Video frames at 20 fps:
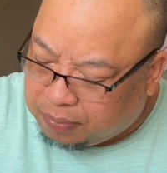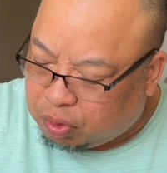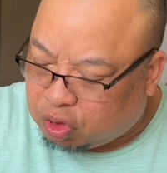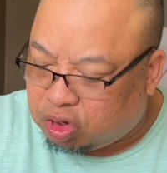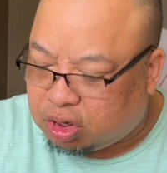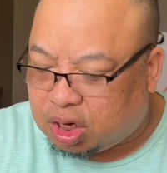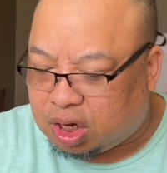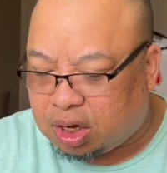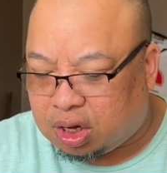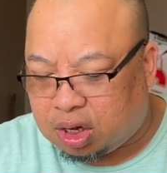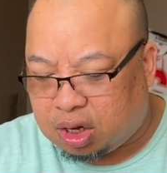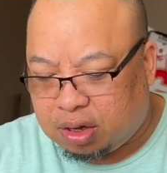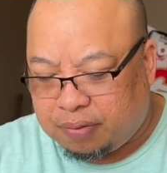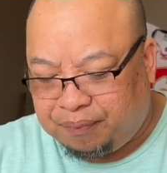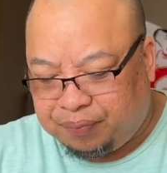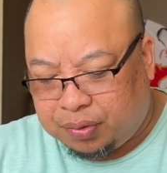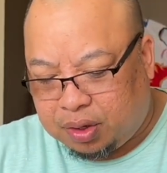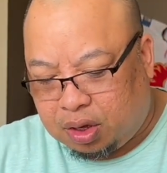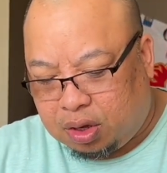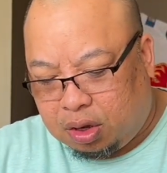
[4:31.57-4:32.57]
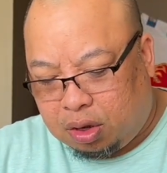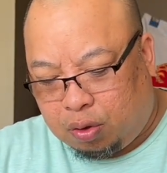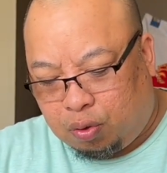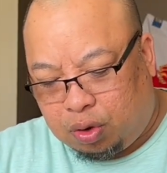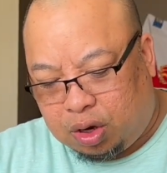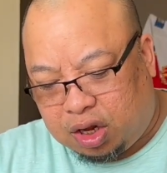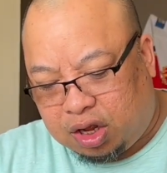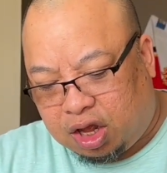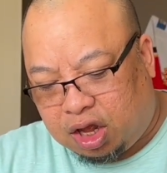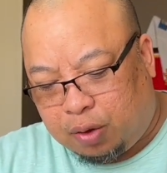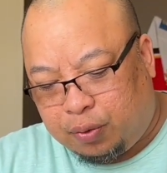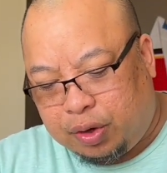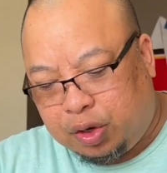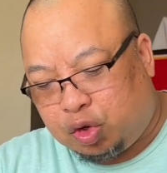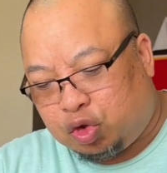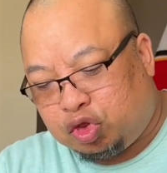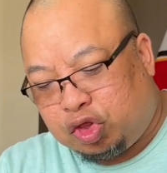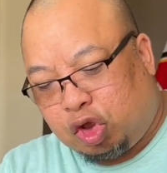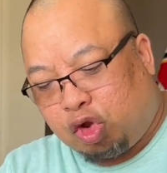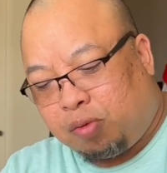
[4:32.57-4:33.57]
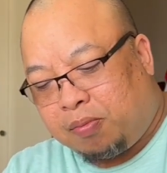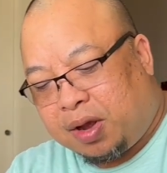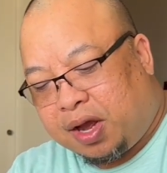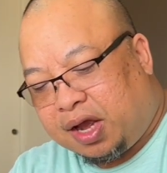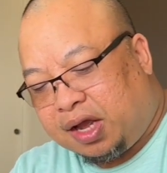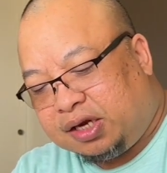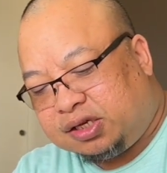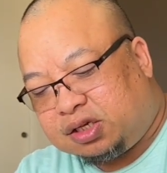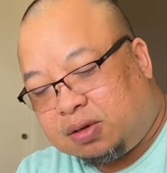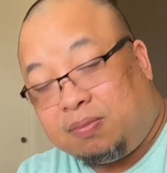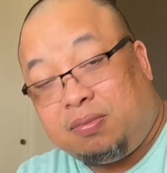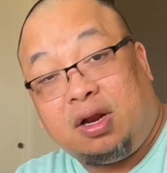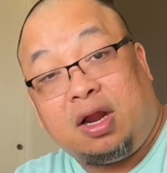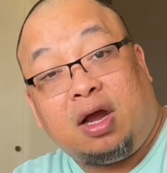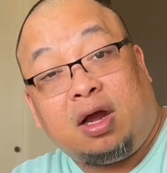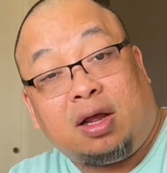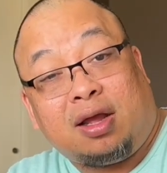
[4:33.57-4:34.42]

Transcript: ko na walang gagawin kundi kumain sa vlog.